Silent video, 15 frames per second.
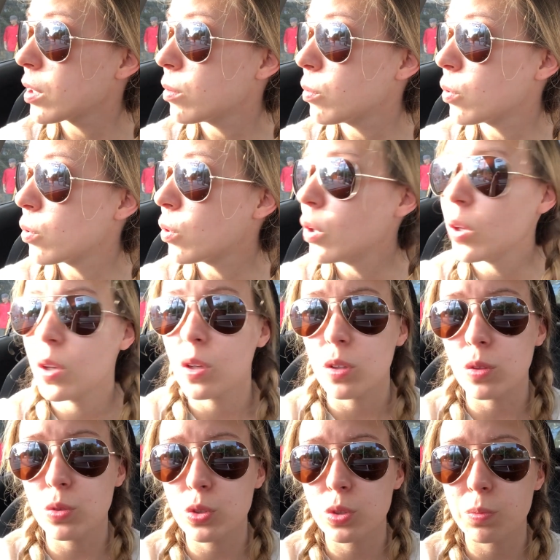поэтому
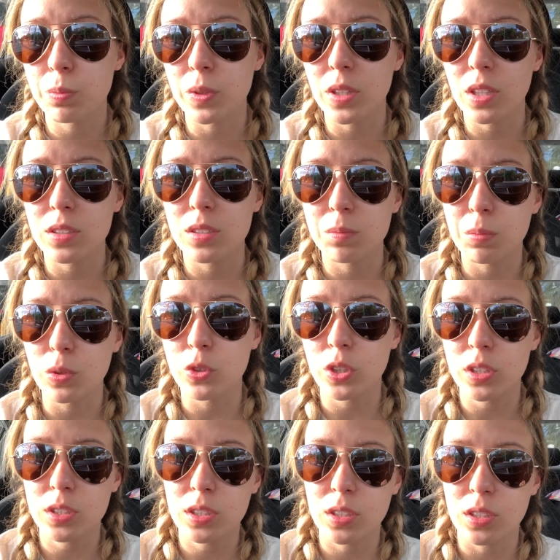лучше потратить
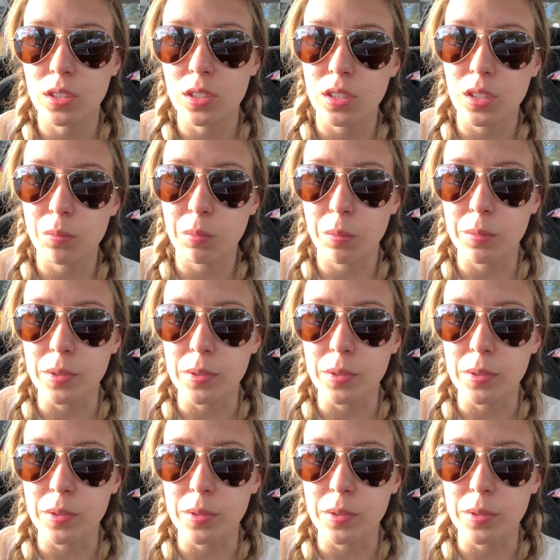полчасика и